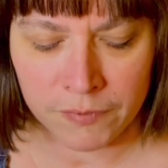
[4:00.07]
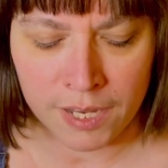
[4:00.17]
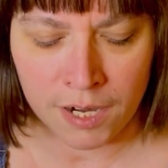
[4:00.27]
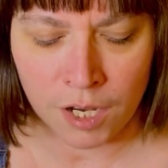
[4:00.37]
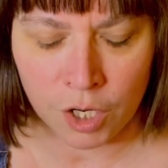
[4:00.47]

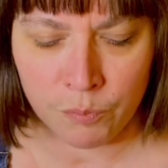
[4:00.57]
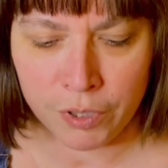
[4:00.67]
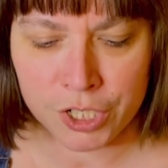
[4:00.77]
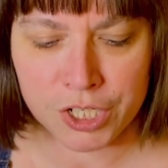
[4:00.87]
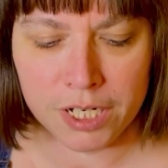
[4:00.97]
Alors, le
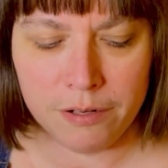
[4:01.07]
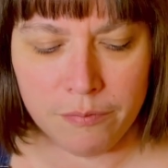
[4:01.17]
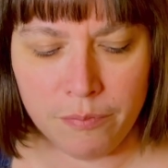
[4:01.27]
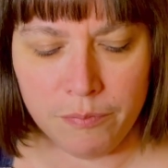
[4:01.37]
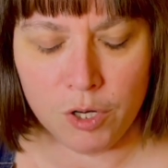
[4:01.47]
prochain,
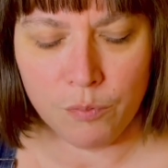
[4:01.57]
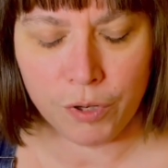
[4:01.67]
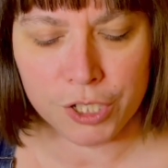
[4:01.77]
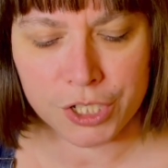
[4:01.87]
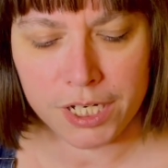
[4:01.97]
le
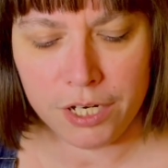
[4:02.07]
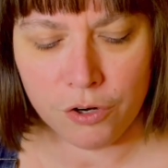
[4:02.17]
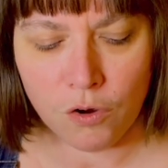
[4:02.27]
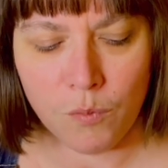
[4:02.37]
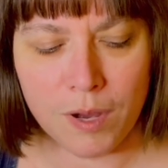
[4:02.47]
prochain
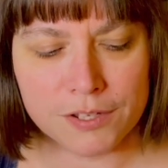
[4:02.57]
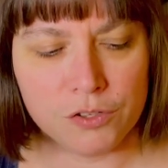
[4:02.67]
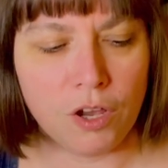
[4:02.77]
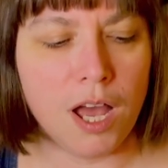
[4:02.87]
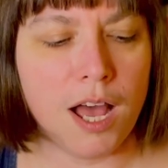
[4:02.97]
combat
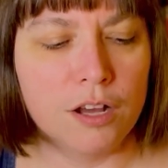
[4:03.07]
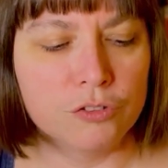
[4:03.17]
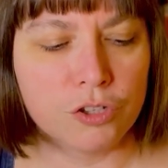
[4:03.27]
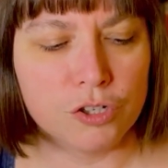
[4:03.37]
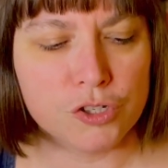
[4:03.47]
sera
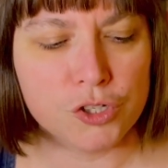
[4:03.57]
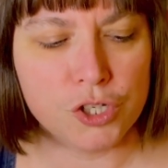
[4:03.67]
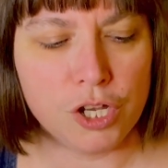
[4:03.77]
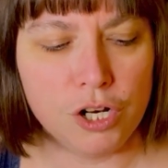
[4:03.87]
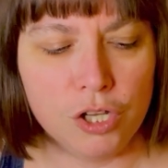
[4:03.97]
entre
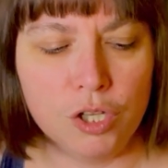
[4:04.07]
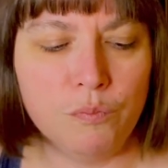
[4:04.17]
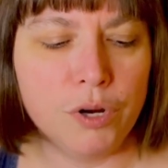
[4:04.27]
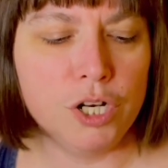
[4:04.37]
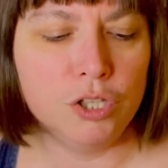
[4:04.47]
Seul de
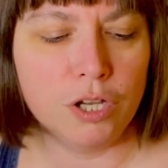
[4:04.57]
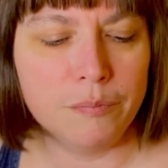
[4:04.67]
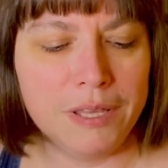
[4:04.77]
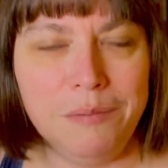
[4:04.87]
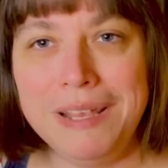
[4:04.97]
Paul
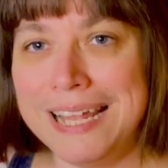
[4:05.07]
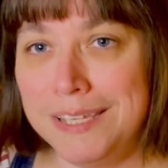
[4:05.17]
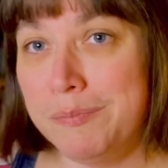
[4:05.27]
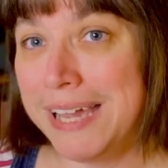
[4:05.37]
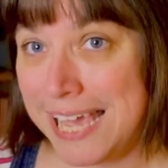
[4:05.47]
Tom et
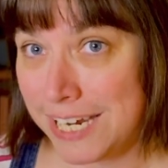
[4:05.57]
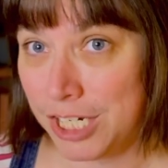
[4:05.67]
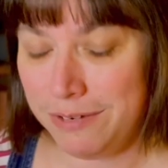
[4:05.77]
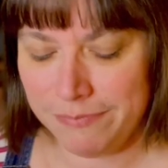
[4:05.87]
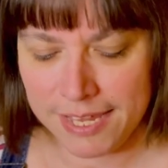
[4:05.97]
Mélanie
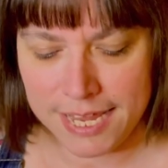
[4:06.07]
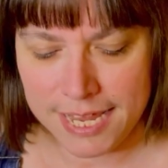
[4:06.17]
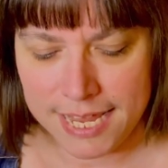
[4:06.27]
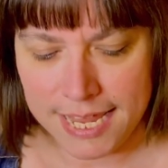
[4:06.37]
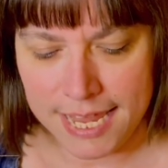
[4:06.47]
Bayarger
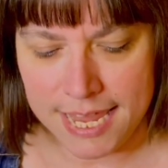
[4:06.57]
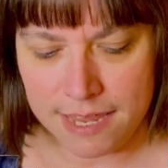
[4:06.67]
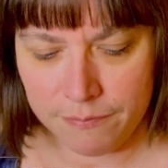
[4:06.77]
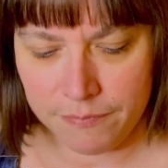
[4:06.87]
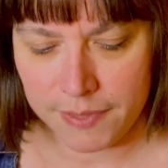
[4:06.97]

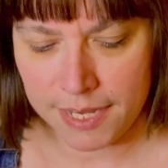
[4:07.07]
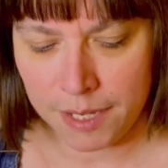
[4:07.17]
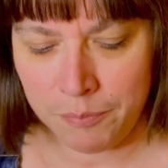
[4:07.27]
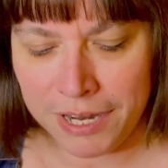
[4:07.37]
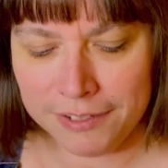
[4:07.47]
et
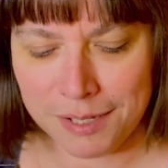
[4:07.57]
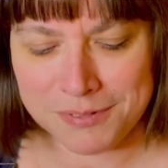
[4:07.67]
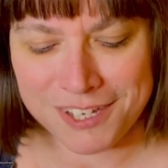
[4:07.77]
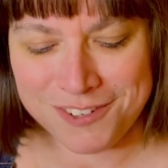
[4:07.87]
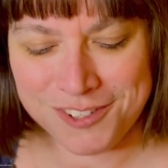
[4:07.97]
Appel en
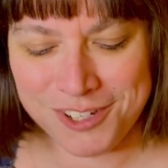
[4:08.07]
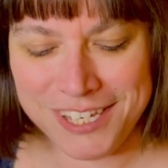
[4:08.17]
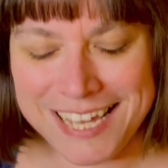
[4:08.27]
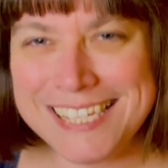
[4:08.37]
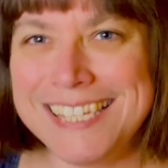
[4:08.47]
absence de
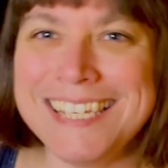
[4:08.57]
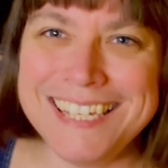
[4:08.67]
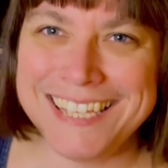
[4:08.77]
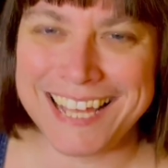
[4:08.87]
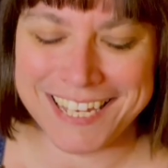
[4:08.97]
Cathy
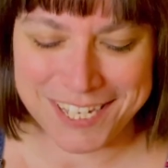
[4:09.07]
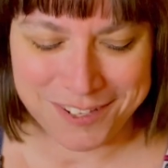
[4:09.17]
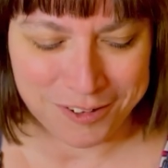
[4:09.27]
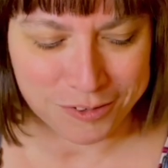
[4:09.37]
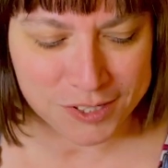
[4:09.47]
Itak.
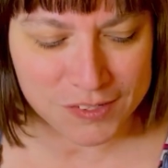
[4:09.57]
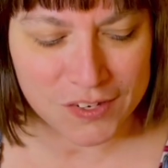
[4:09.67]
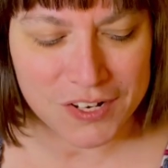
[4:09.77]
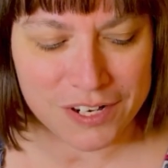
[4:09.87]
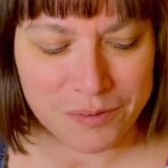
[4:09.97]
Donc,
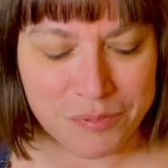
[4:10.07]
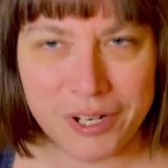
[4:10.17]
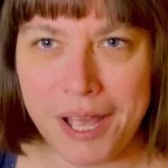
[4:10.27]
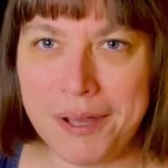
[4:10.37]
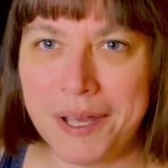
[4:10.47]
Seul, pour,
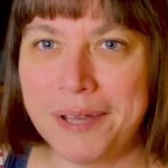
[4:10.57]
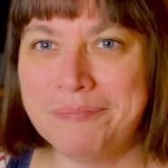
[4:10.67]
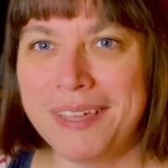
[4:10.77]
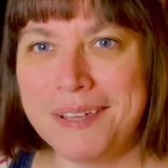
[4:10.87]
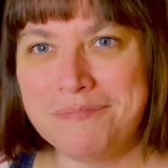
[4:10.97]
euh,
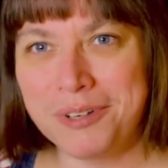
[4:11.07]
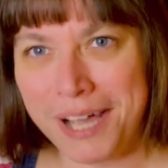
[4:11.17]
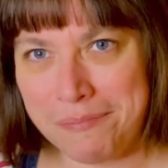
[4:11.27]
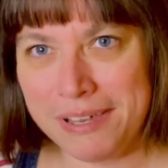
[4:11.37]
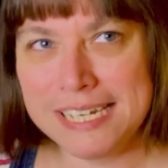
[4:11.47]
euh, pour
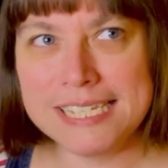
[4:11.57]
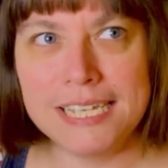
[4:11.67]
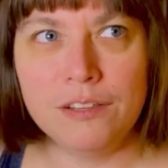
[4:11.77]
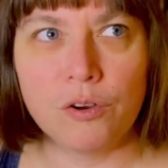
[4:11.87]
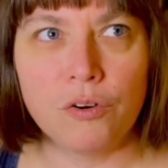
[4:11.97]
rappel,
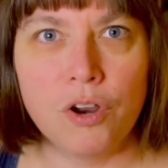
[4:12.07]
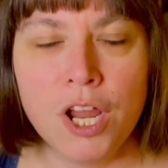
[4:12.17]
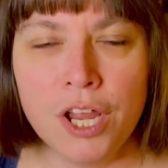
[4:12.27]
c'est un,